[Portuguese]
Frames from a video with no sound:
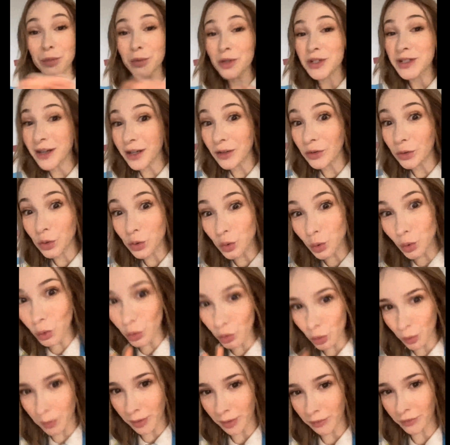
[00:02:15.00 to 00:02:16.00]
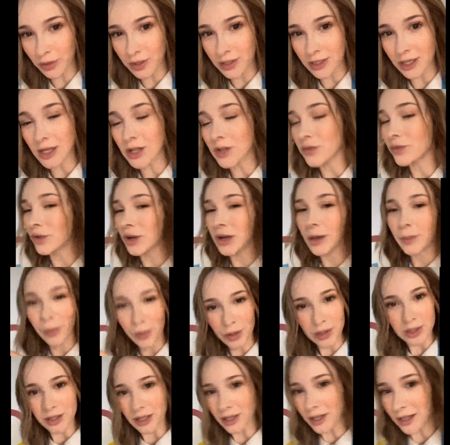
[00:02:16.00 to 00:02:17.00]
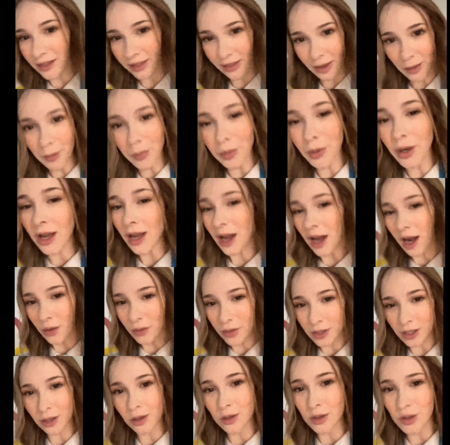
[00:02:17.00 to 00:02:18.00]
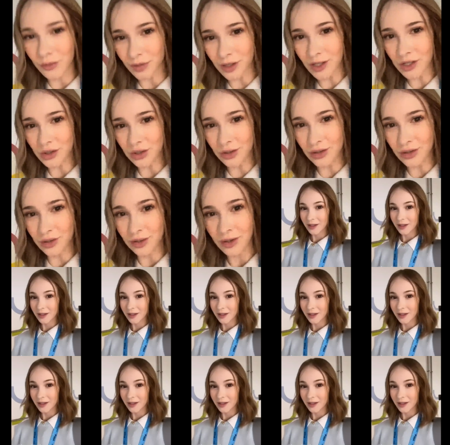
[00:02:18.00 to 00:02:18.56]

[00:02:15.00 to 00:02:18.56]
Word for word: mostrar tudo para vocês. Vou ir postando em tempo real aqui os vídeos.